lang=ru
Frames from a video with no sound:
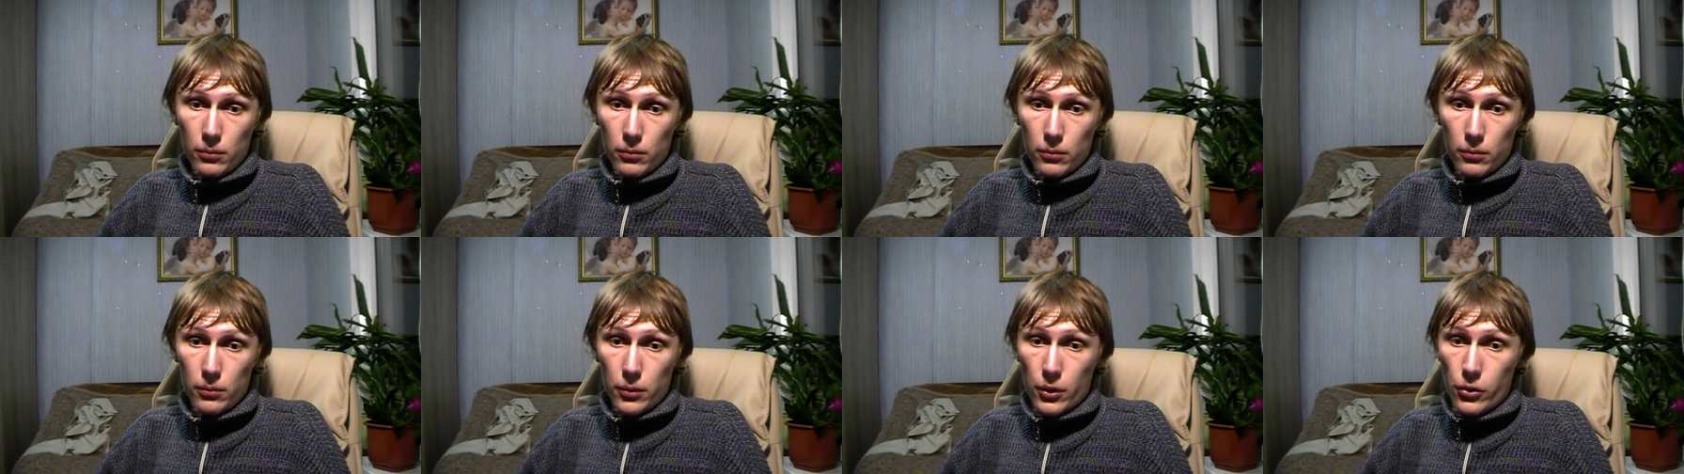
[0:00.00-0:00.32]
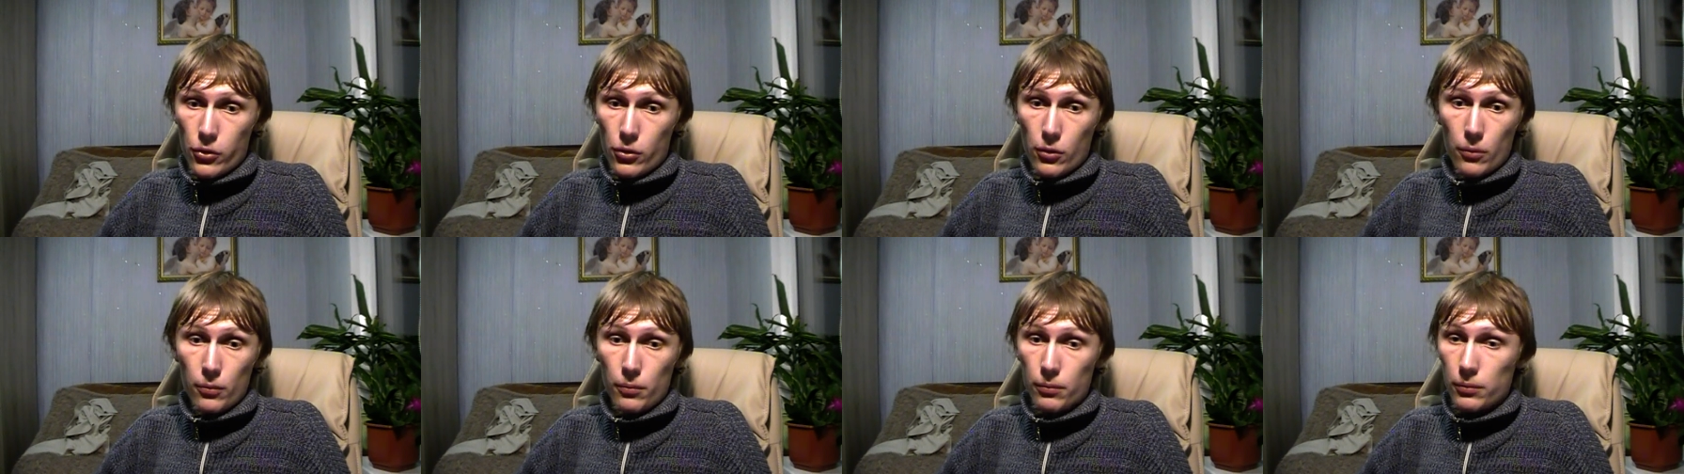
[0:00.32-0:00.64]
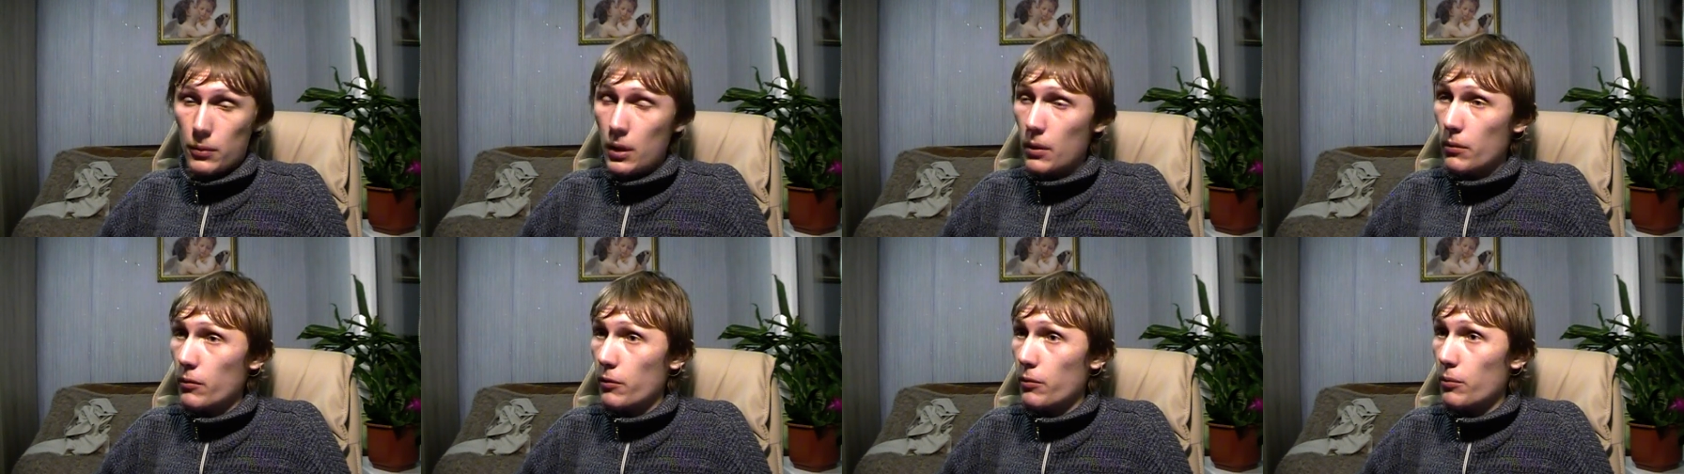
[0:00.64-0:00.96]
Причем
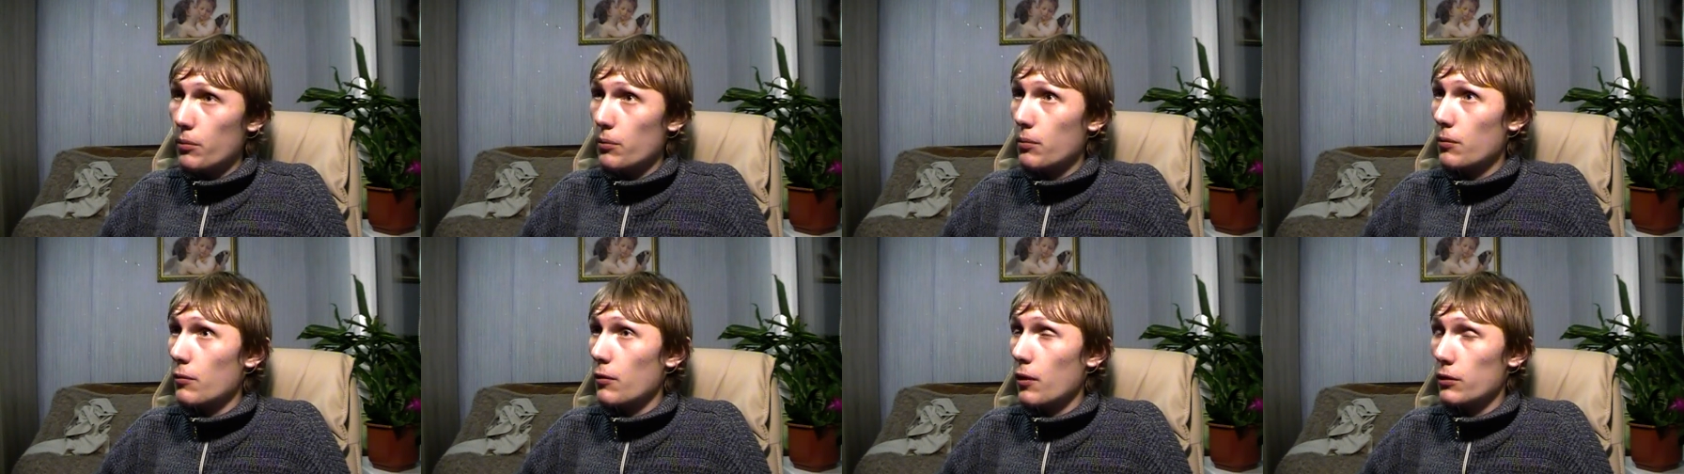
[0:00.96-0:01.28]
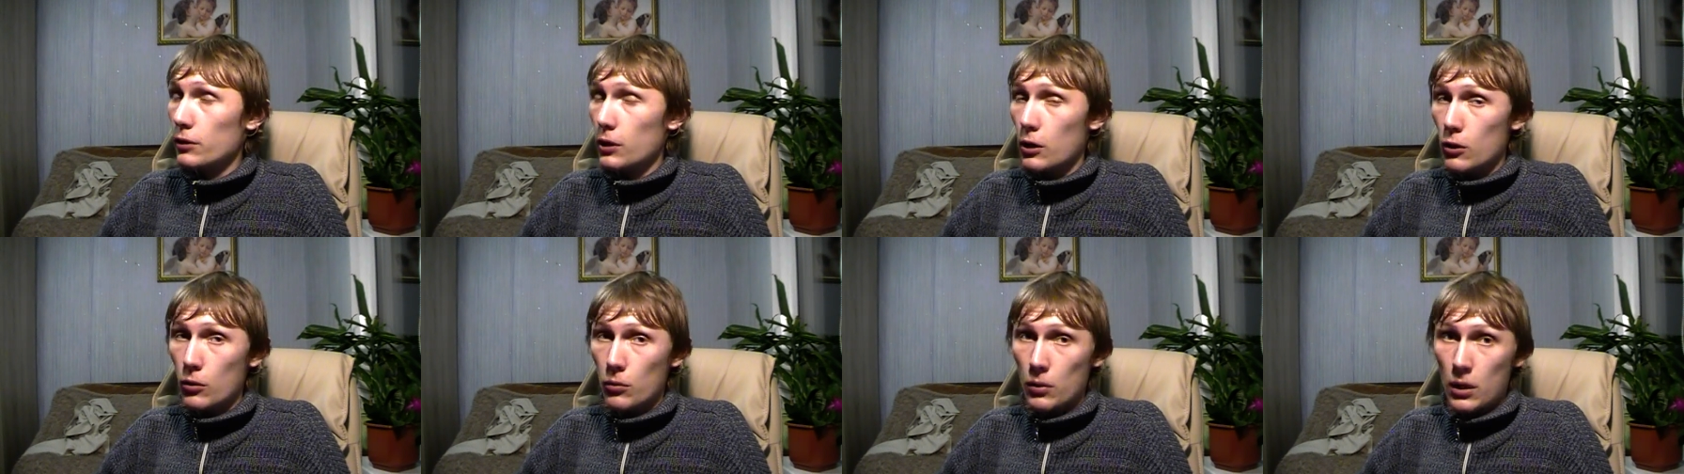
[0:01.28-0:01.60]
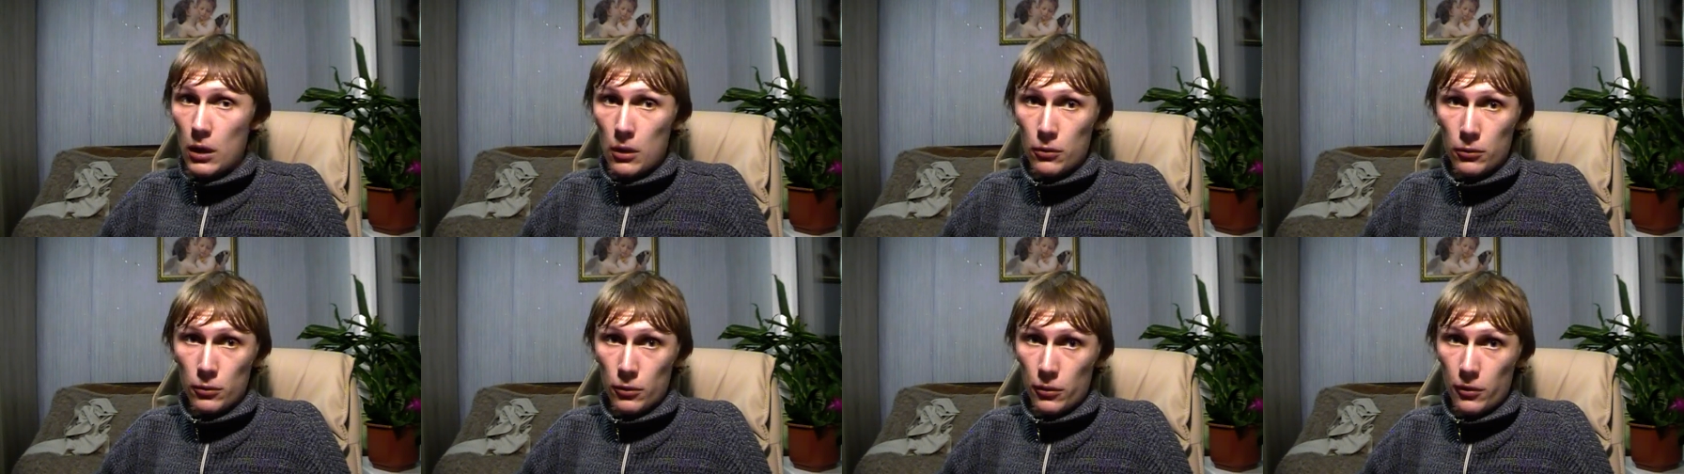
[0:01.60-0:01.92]
там во втором
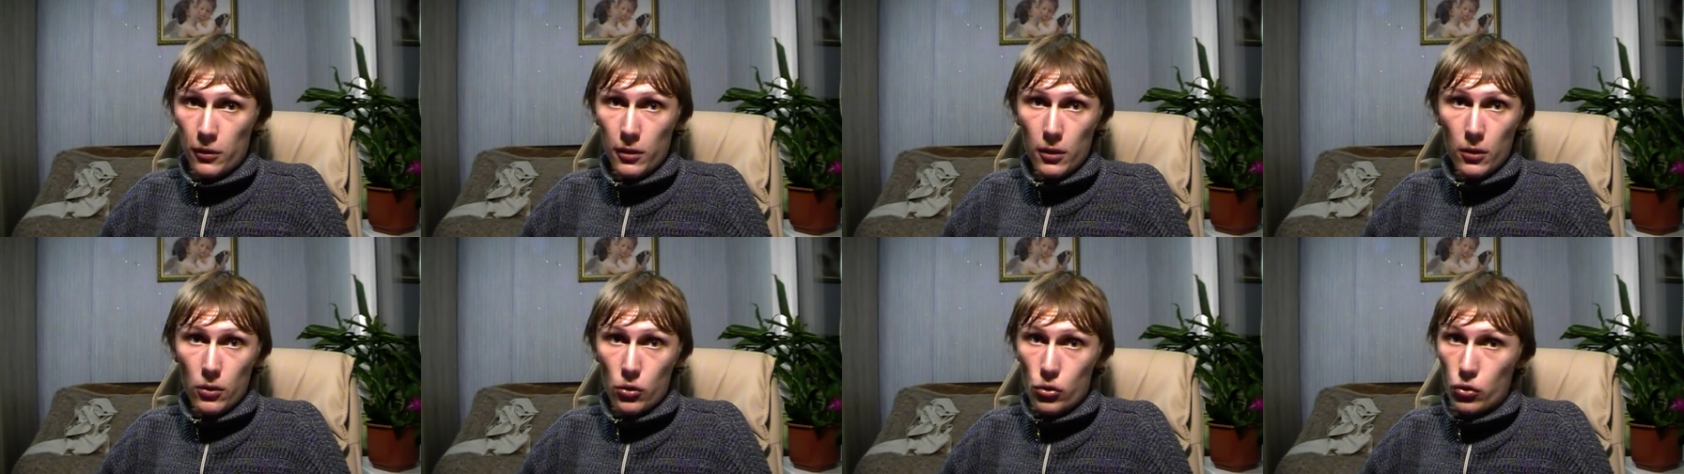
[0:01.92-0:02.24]
раунде он сделал